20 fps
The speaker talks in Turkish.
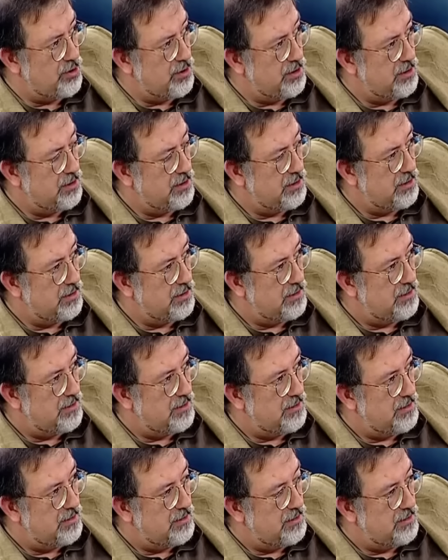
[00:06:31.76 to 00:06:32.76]
diyor.
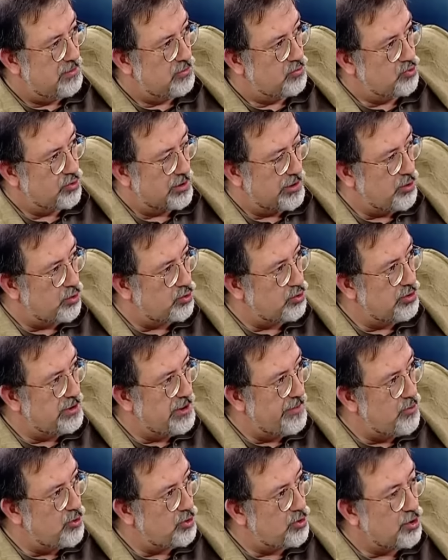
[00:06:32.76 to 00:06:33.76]
Efendim? Kur'an
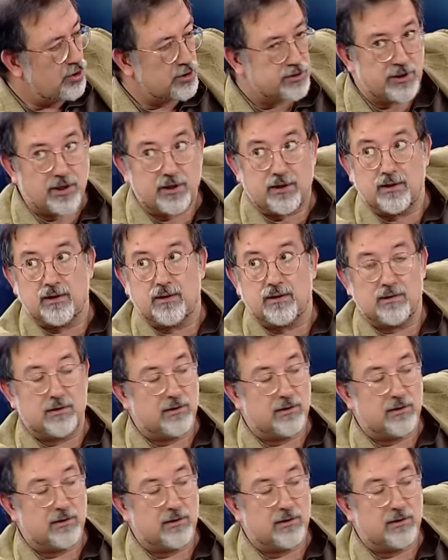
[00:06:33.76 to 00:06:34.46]
okuyun demiyor ki tamam. orada. Tamam.